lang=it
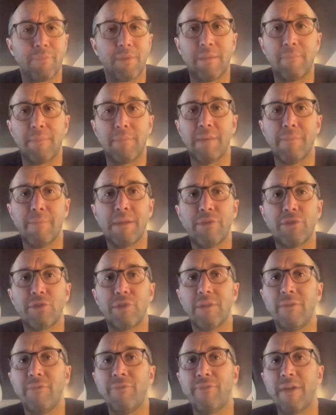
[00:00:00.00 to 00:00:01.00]
in Mirabile
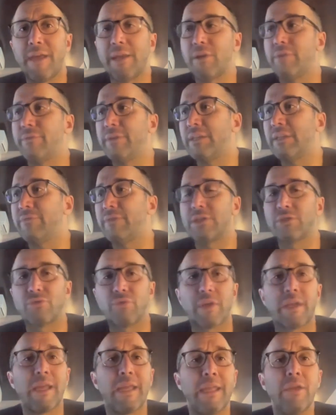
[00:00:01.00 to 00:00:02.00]
Visione d'Inferno avete
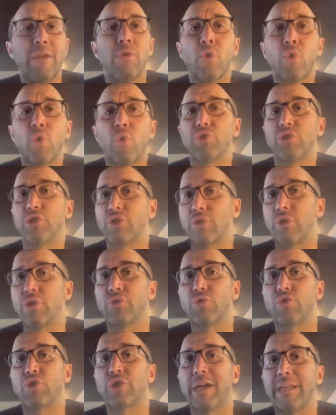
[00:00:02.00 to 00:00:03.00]
visto che i golosi sono
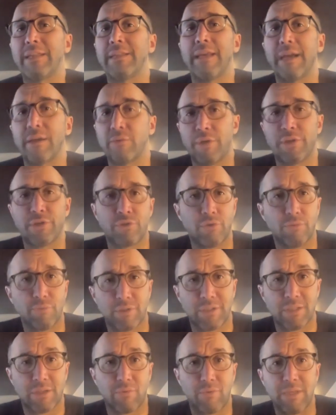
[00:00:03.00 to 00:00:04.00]
associati a questo,
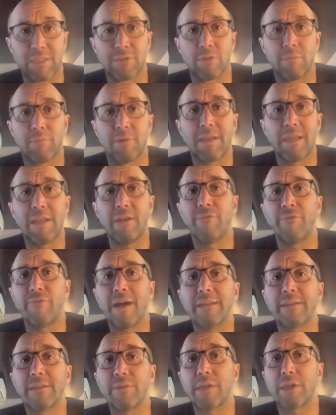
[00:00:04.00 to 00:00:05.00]
questo e questo. Perché non
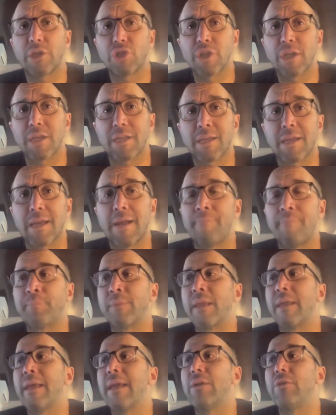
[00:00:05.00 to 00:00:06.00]
fate una
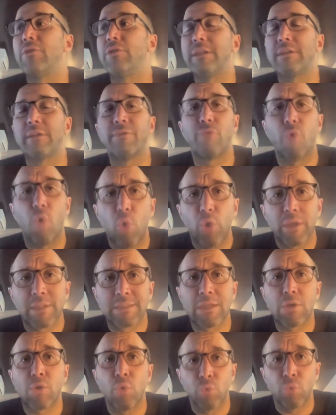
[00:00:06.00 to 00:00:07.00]
ricerca e non dite voi,
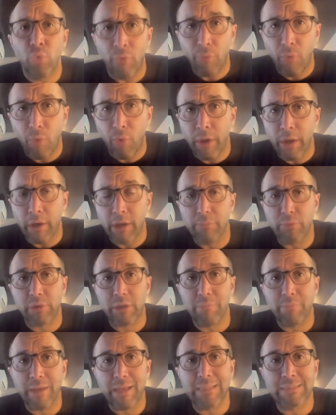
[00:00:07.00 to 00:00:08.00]
secondo voi, quale
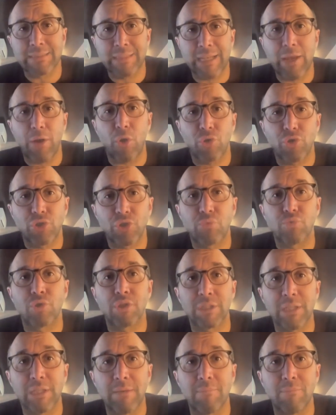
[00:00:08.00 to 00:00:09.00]
potrebbe essere oggi un
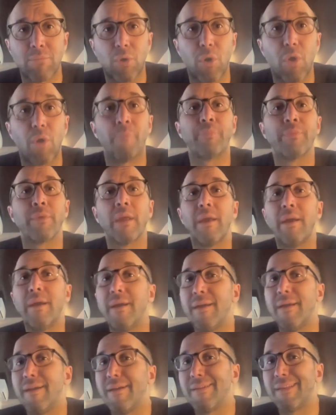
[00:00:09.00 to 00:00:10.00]
simbolo
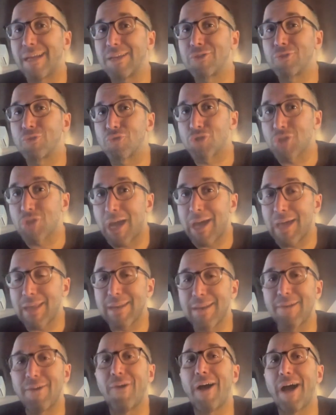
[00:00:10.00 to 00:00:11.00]
da
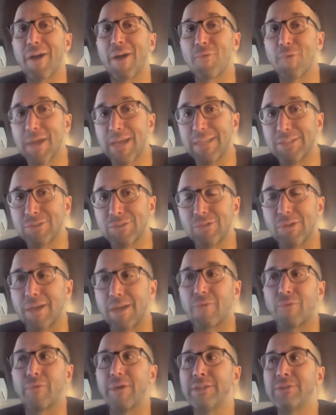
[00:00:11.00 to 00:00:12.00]
associare no, a questo?
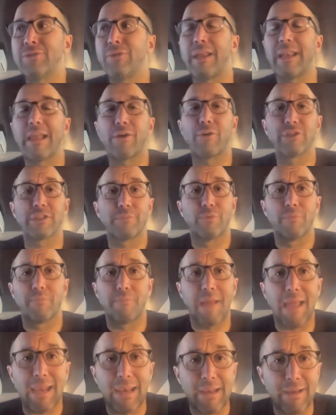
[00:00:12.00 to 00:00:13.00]
Ecco, questa è la cosa più
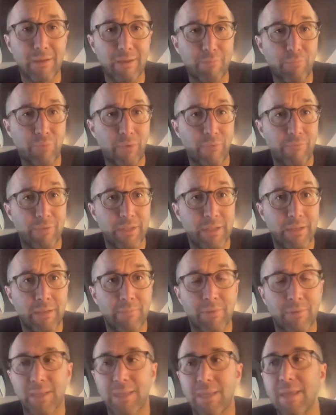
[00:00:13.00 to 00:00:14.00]
bella che può
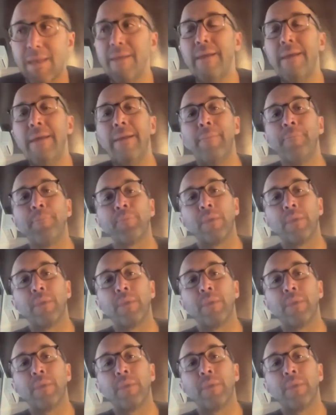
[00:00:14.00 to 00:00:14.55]
avvenire, perché,